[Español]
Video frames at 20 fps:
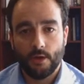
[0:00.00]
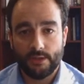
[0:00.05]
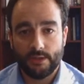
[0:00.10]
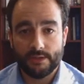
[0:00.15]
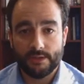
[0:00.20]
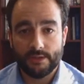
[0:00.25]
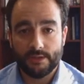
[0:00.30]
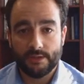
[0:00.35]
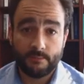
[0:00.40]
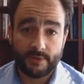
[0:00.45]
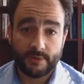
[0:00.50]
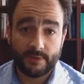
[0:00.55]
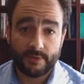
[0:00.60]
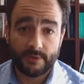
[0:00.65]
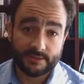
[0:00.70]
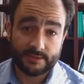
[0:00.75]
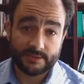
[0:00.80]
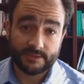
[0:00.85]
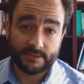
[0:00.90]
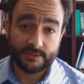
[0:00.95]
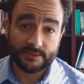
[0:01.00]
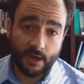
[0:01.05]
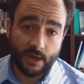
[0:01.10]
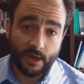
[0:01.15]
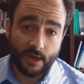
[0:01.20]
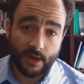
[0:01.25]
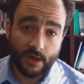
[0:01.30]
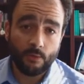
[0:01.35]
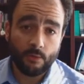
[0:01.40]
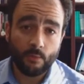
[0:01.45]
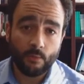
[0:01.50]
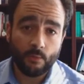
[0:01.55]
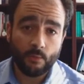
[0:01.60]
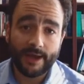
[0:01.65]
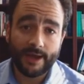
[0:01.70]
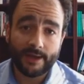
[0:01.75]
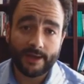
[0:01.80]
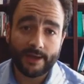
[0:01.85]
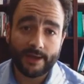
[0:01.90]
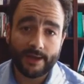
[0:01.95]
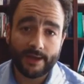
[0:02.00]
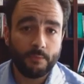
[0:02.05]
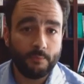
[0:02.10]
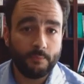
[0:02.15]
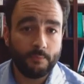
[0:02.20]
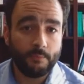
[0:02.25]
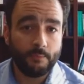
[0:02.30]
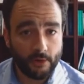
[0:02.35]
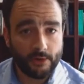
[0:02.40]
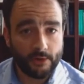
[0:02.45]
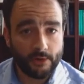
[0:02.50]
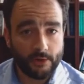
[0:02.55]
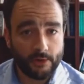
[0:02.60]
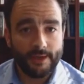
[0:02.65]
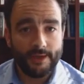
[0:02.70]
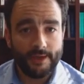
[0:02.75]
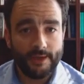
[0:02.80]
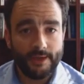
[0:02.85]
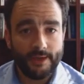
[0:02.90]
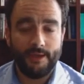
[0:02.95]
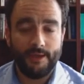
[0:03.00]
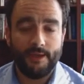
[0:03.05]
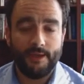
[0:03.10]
utilizados en países desarrollados como cargos por